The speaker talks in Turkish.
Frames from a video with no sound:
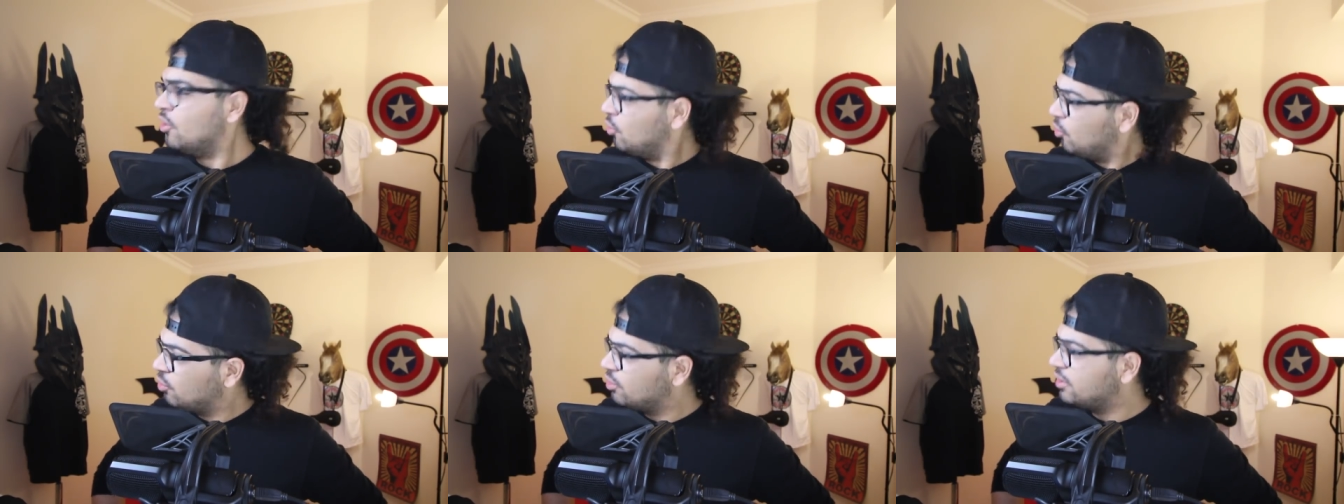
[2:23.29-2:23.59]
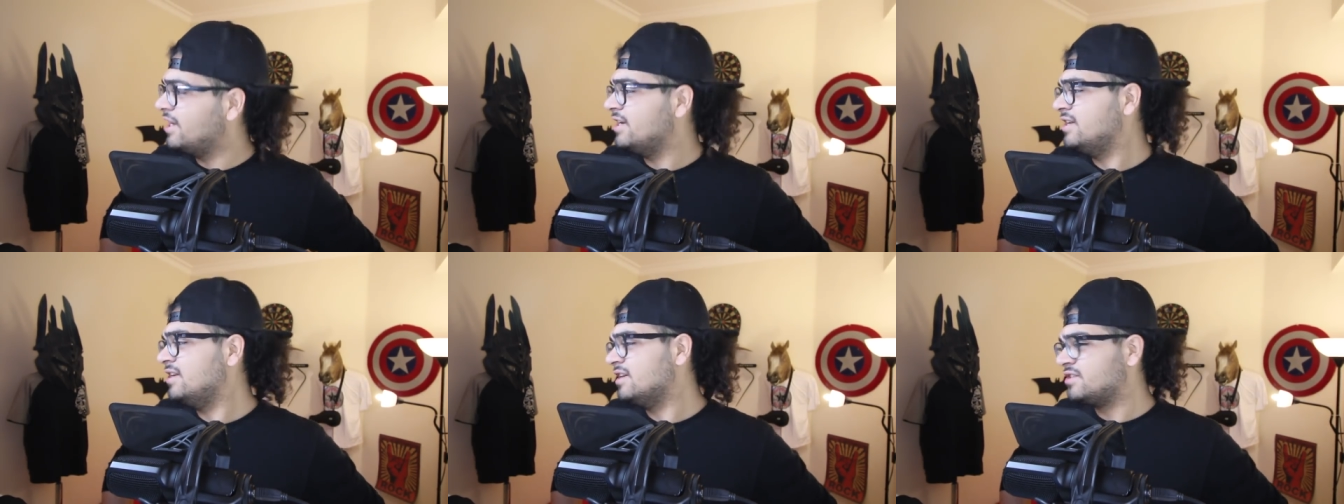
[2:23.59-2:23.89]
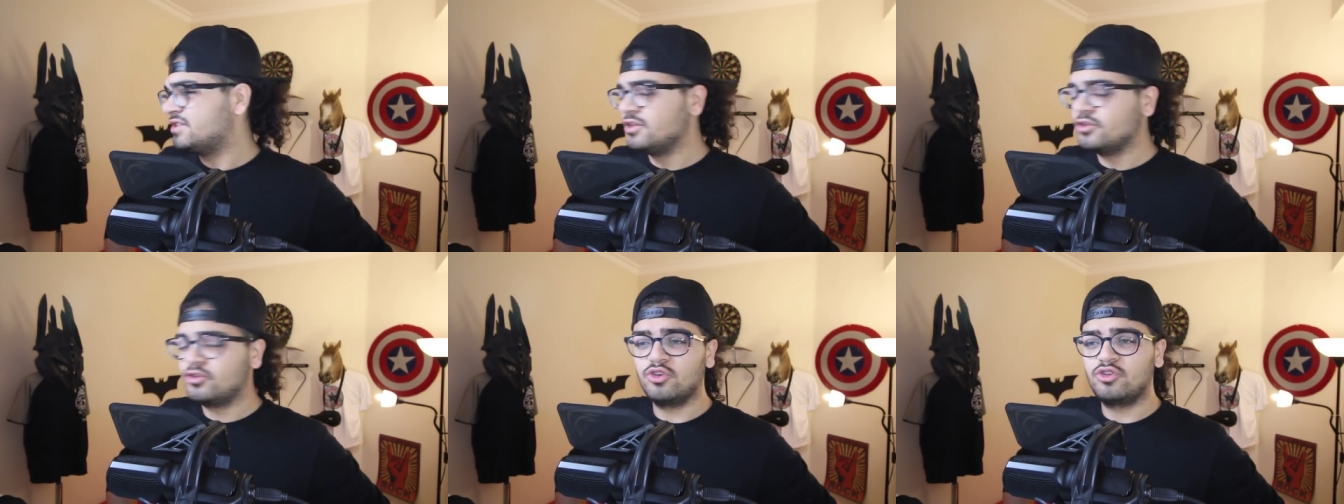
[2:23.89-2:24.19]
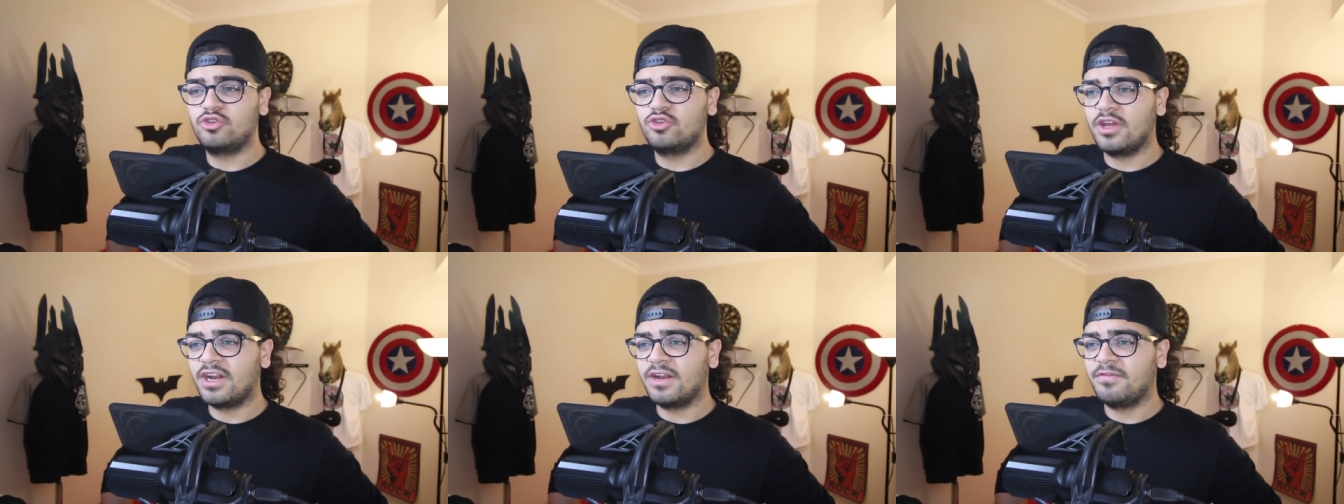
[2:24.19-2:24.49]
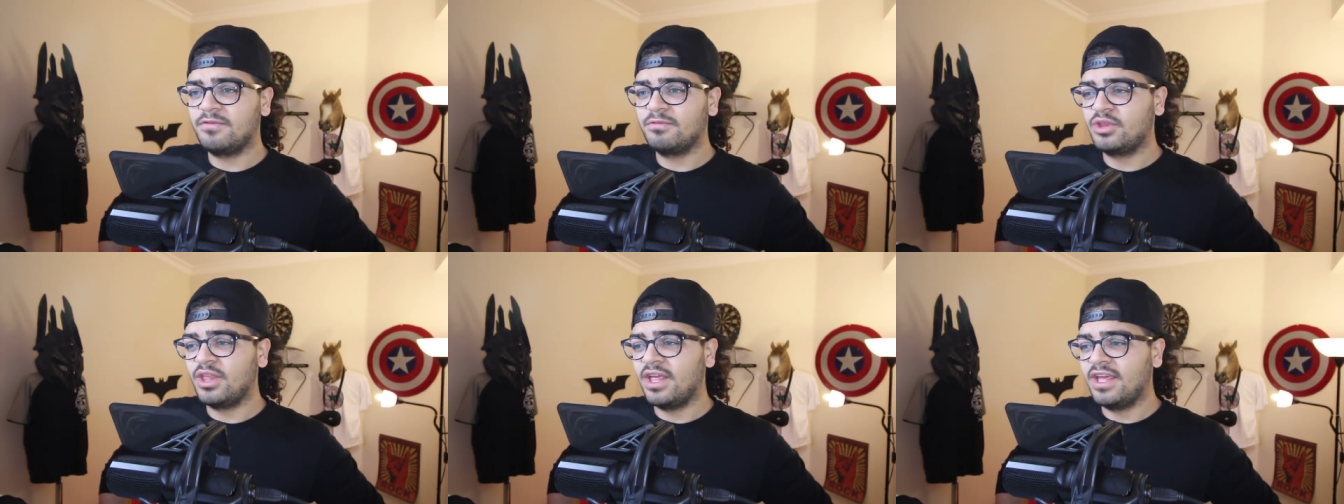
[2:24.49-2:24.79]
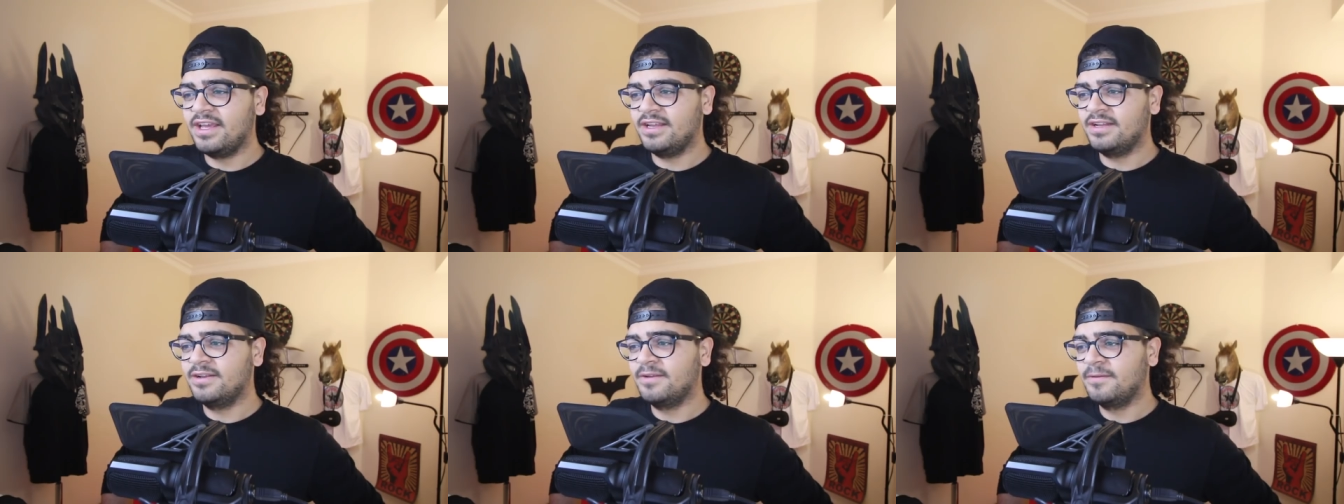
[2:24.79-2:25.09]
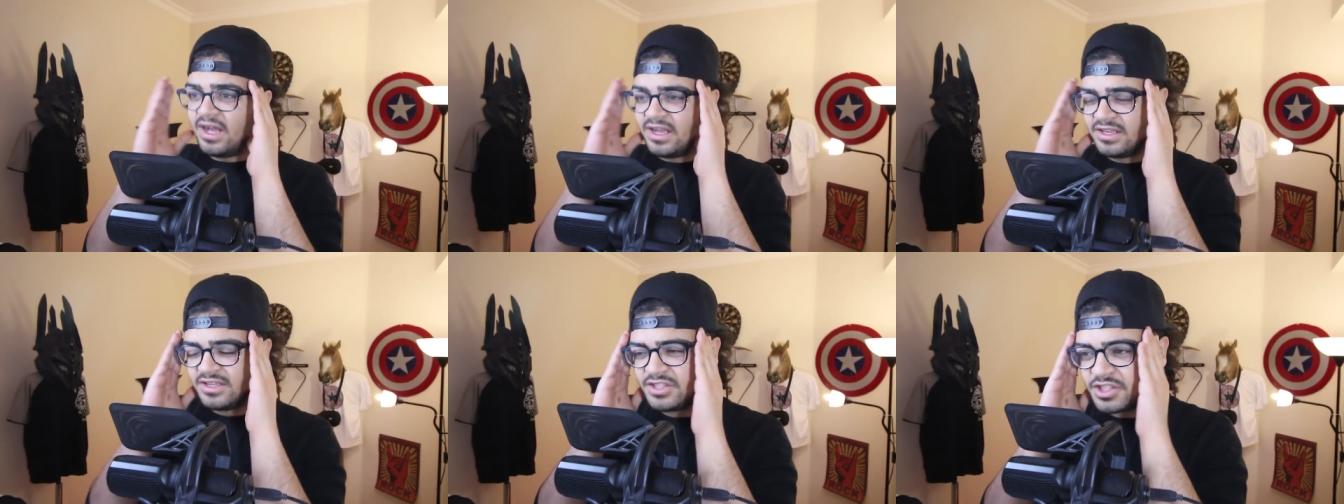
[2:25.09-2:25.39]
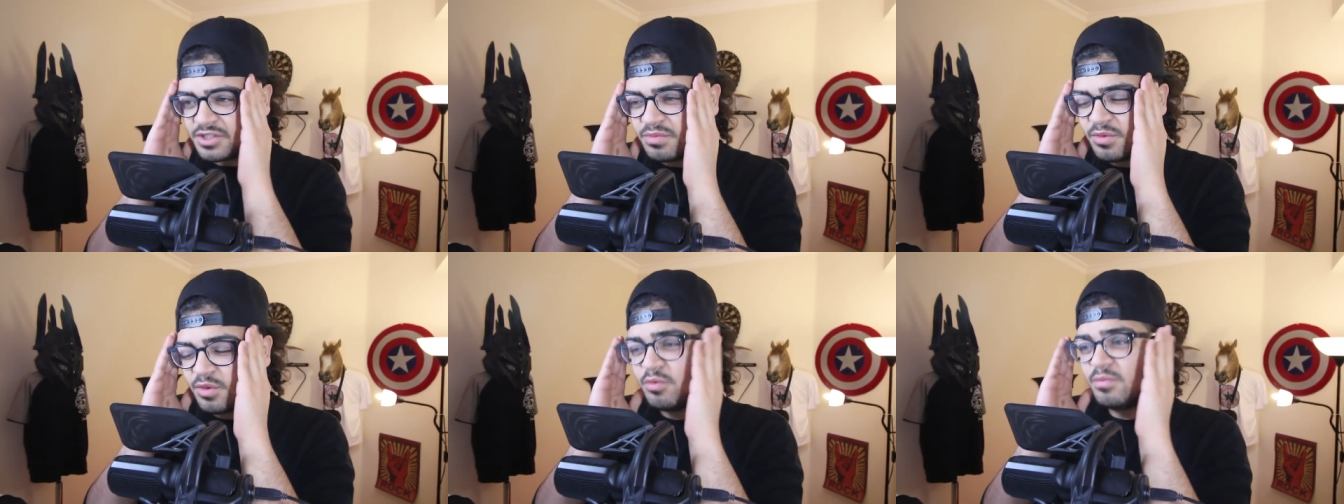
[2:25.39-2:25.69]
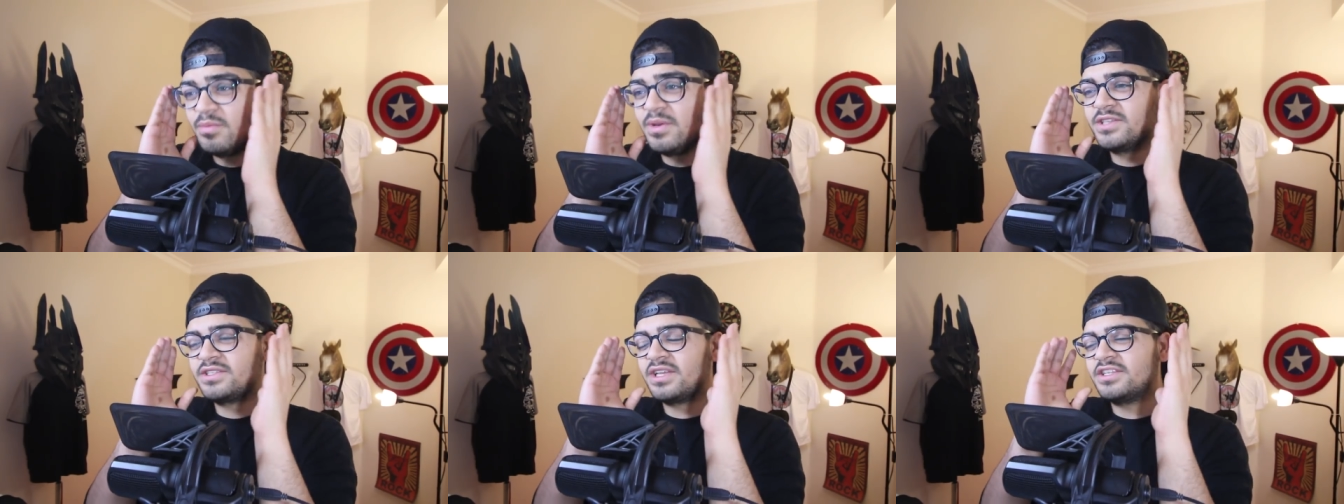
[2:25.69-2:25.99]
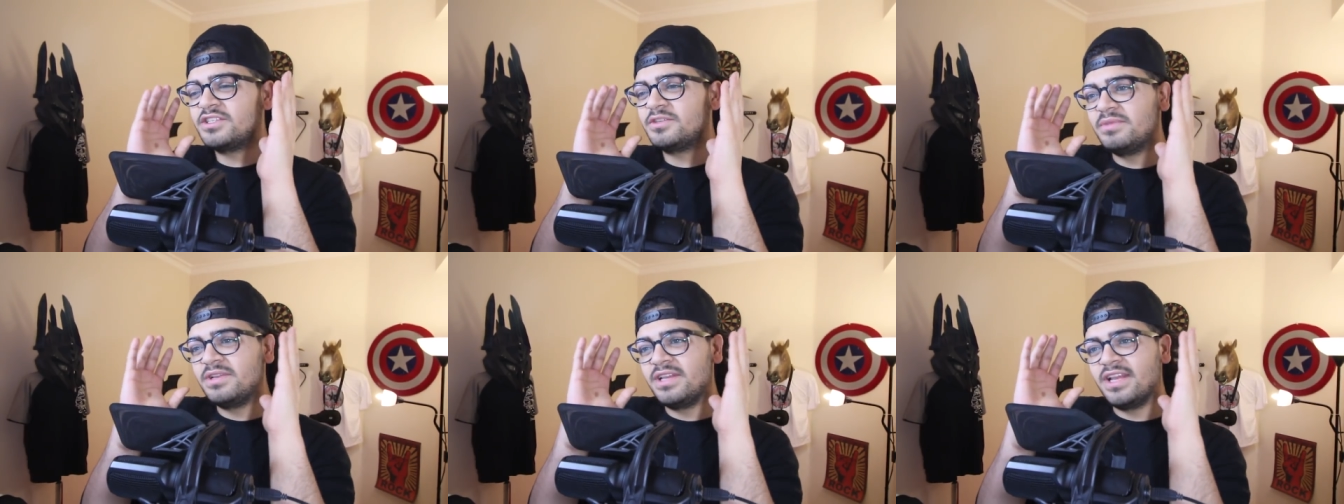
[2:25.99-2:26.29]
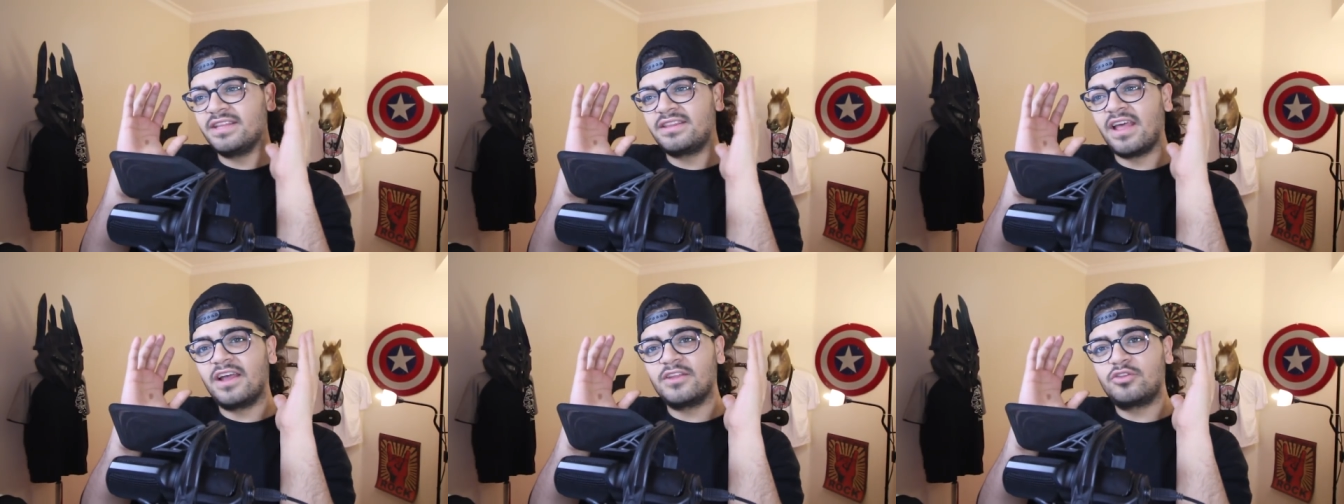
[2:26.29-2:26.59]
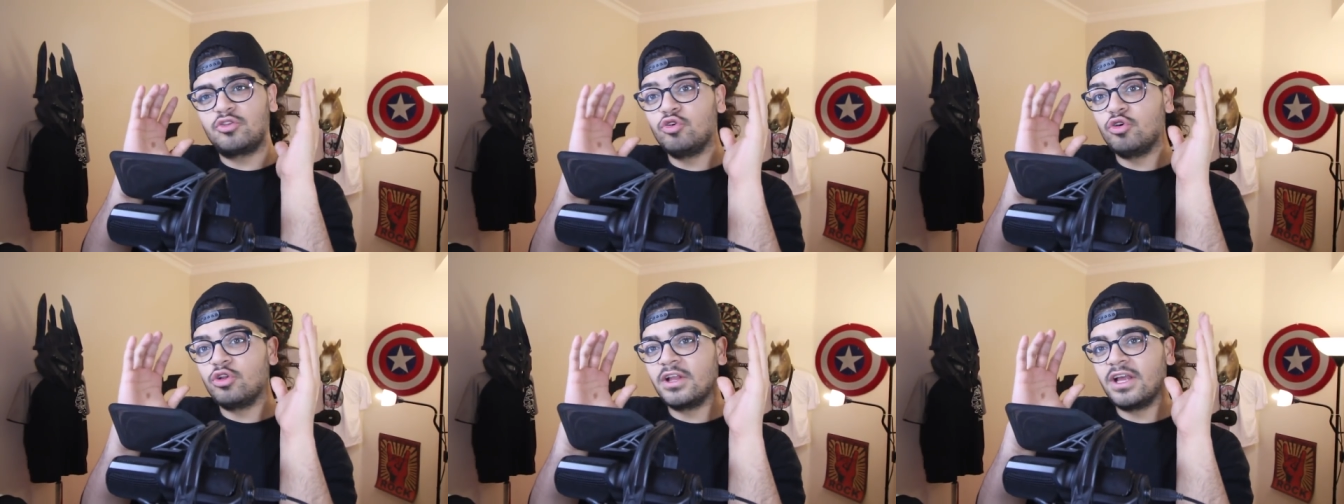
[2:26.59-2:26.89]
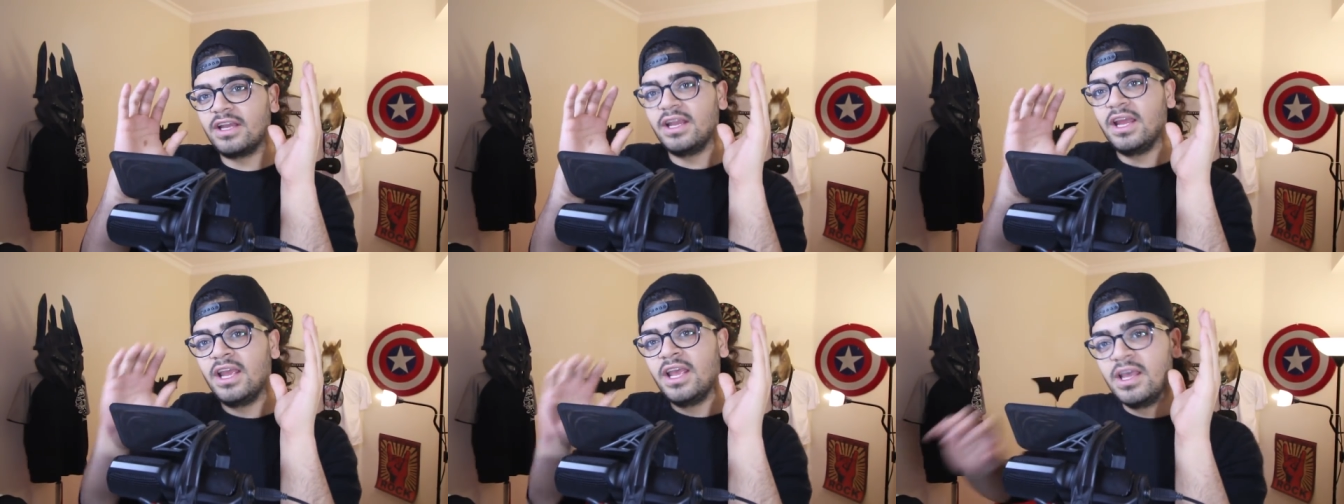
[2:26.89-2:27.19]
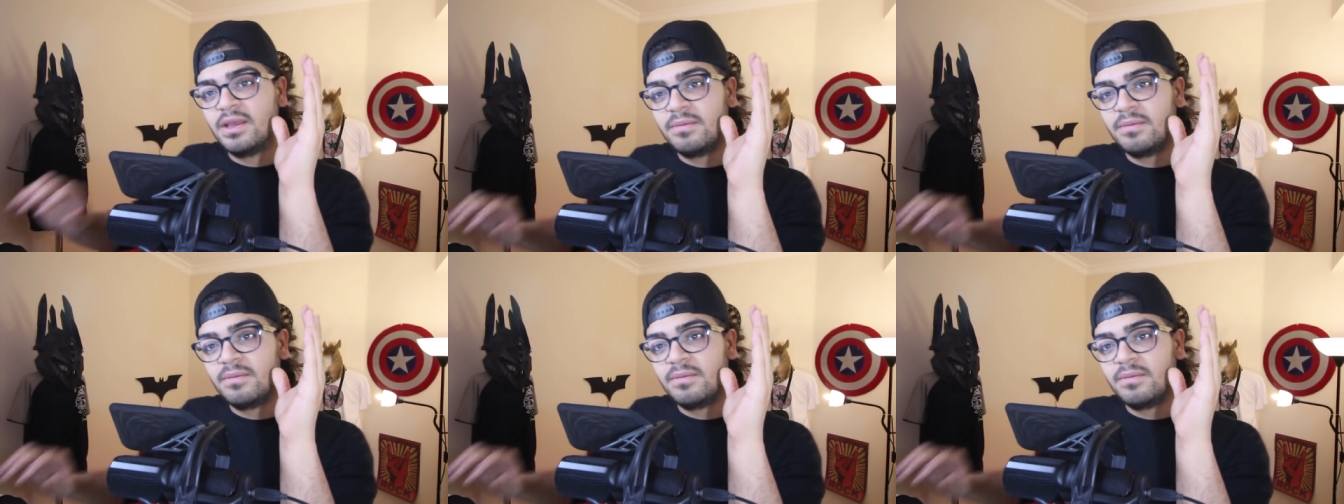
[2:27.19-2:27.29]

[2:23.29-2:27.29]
Olay nasıl kötü tarafı bu değil. Hadi şimdi bu mesajı millete atıyorlar.